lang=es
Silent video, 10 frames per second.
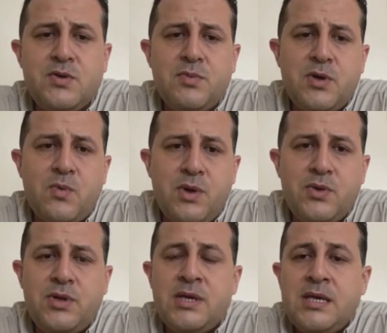como
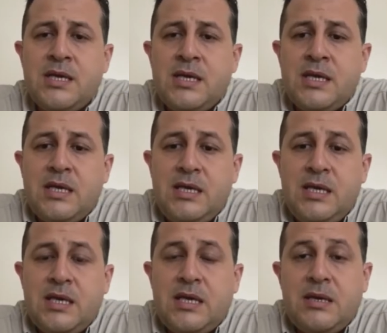Ecuador.
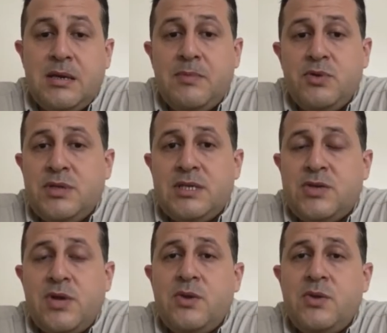Y eh, hemos
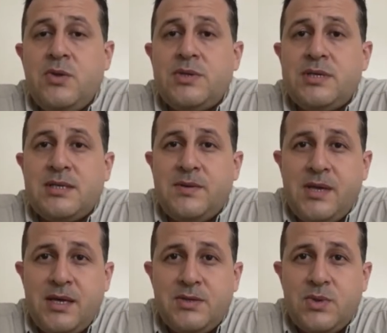desarrollado nuestras
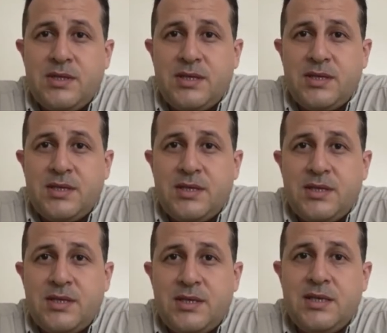actividades durante
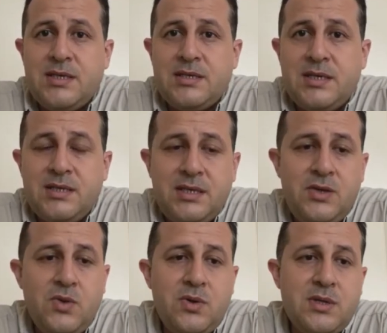estos años en ese
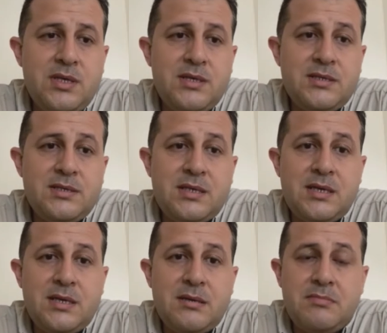sentido.
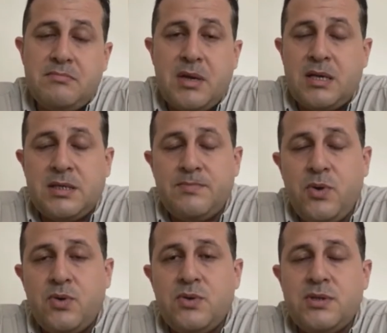Desde hace
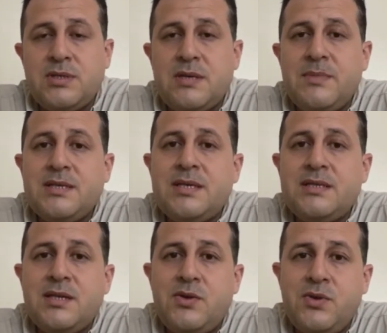poco, desde el mes
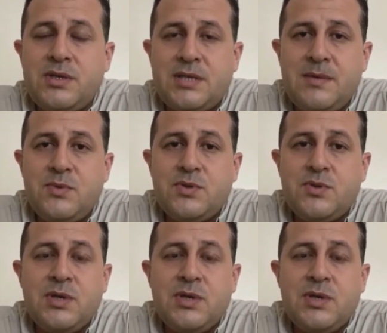anterior, estamos